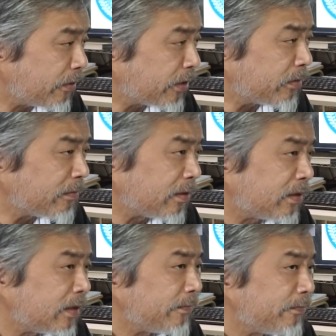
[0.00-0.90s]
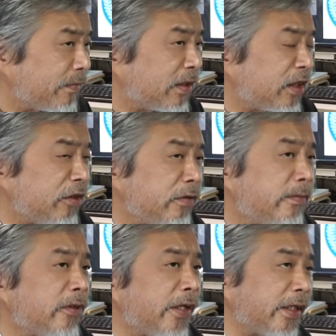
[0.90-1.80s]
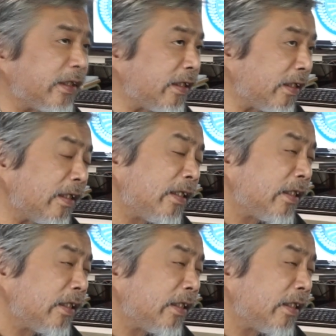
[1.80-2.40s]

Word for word: んだと思います。まあ、自由貿易、